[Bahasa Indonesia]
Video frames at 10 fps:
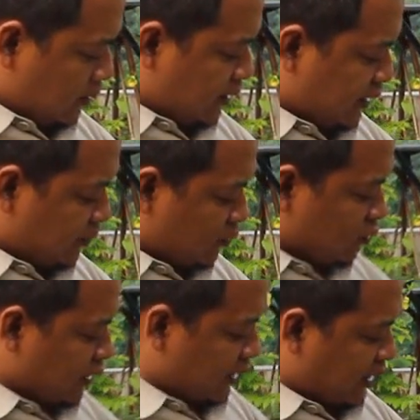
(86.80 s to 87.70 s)
dengan
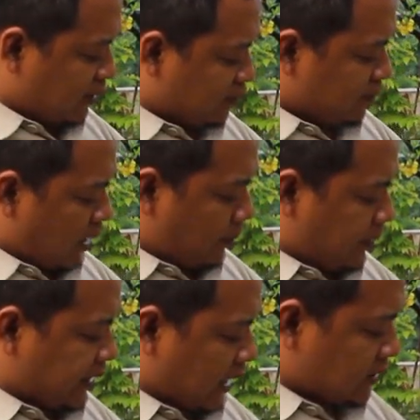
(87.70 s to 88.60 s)
menggunakan
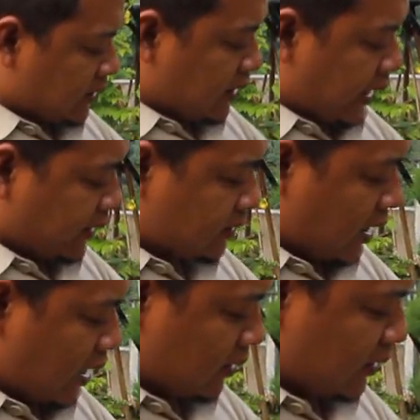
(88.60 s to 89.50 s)
aplikasi Xstar